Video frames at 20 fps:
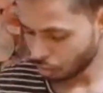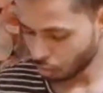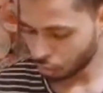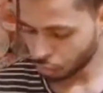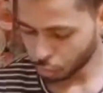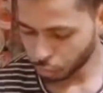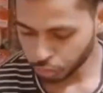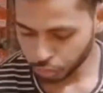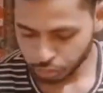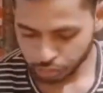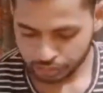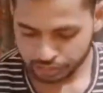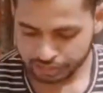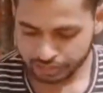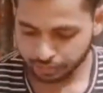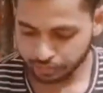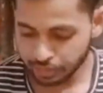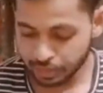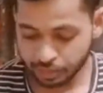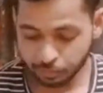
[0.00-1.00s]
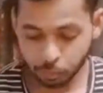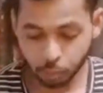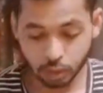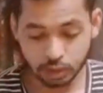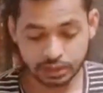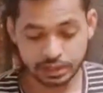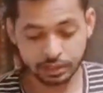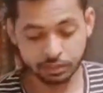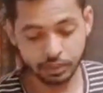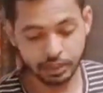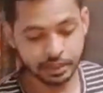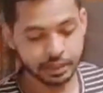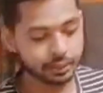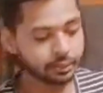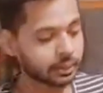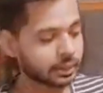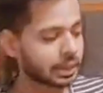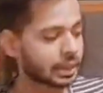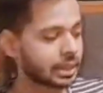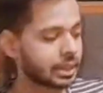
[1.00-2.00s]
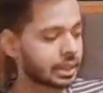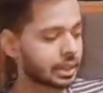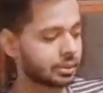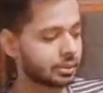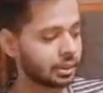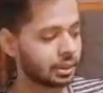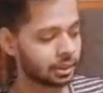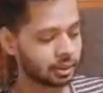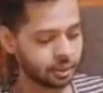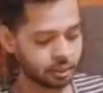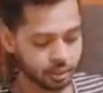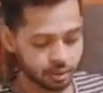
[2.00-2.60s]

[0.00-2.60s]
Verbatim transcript: और दोस्तों जैसे मैंने आपको ये सब रेटें बताई है ना अभी